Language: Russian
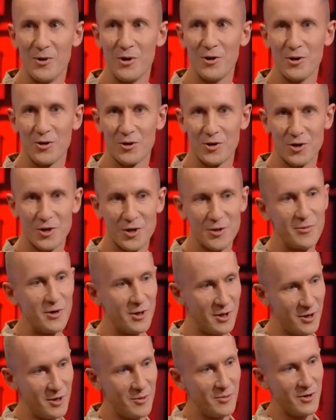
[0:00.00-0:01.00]
мы
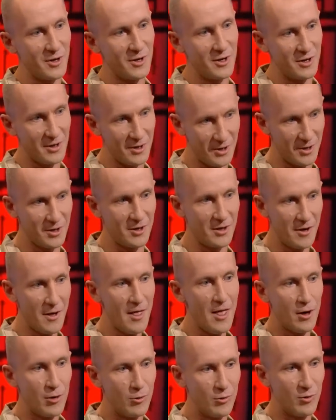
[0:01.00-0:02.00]
живы, и мы э,
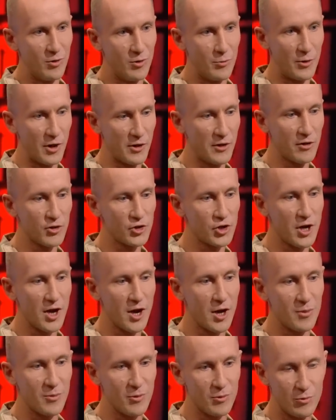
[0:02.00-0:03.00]

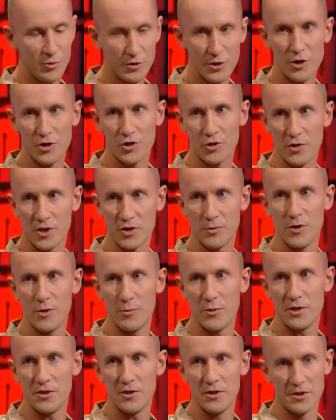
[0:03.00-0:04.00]
продолжаем удерживать
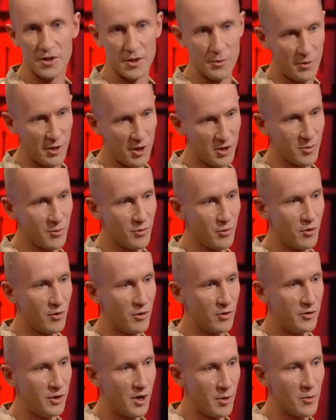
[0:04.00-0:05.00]
свои позиции. Поэтому
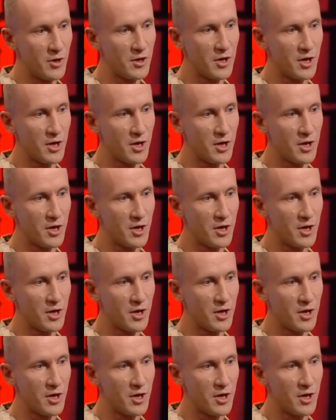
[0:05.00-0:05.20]
для